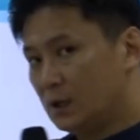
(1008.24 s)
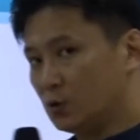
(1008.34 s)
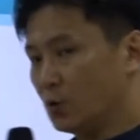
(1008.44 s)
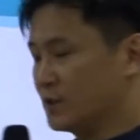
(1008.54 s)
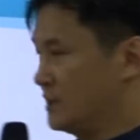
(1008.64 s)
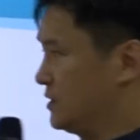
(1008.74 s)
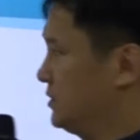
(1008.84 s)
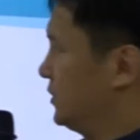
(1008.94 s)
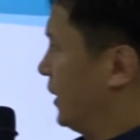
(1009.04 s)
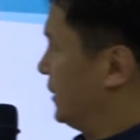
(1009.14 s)
농사를
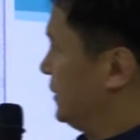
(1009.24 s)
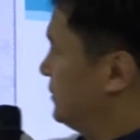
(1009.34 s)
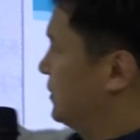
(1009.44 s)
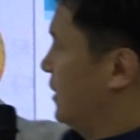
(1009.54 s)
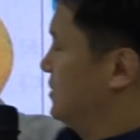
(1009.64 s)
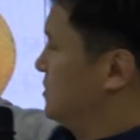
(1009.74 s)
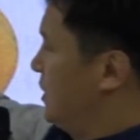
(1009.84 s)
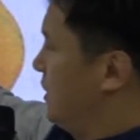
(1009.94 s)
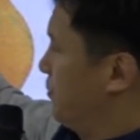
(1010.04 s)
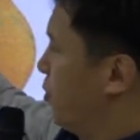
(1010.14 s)
짓는데 이때
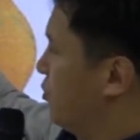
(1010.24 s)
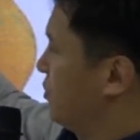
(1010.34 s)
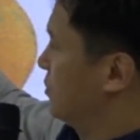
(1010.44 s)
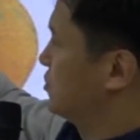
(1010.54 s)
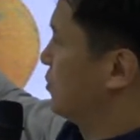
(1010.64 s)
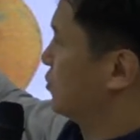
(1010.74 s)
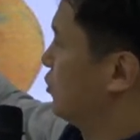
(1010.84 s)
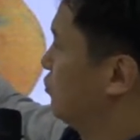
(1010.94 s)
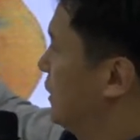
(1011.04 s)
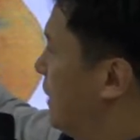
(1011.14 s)
이제
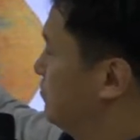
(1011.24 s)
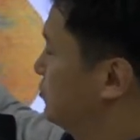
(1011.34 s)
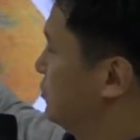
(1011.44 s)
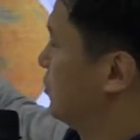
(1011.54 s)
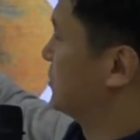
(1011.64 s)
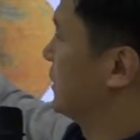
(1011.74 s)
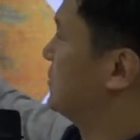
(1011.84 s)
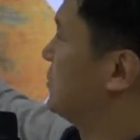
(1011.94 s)
본격적으로 우리가 무슨 농사를